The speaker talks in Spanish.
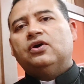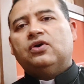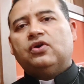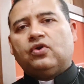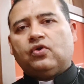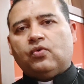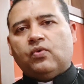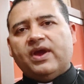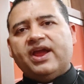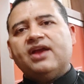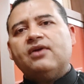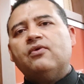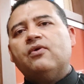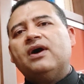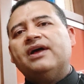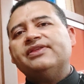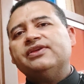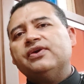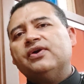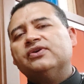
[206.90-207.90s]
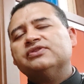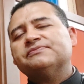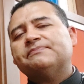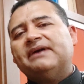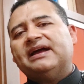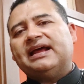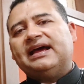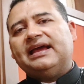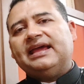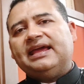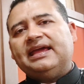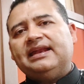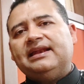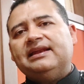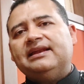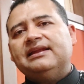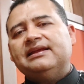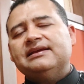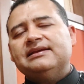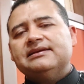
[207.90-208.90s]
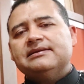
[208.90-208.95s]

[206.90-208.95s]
Ruego a Dios para él